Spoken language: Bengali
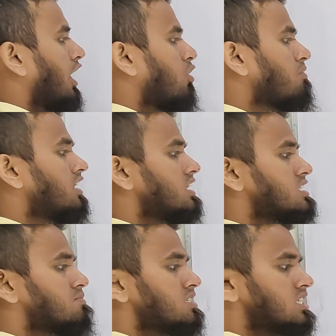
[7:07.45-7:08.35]
এরোবিক
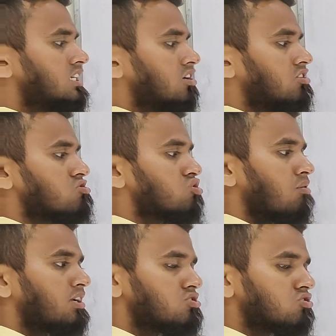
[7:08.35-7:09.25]
রেসপিরেশন অর্থাৎ
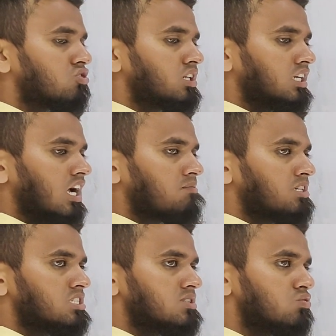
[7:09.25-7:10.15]
সবার শোষণটাকে
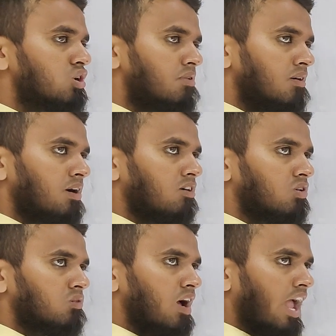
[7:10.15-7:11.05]
আমরা দুই ভাগে ভাগ
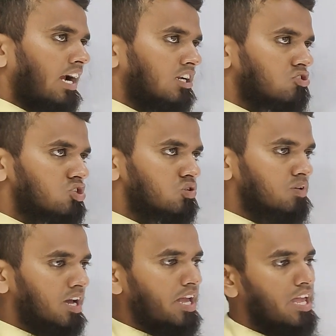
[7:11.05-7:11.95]
করব একটা হচ্ছে
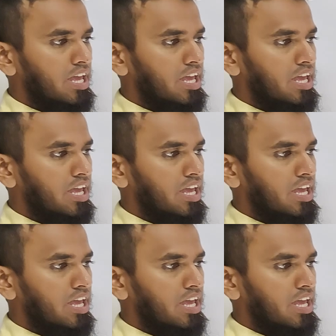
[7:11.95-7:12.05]
তোমার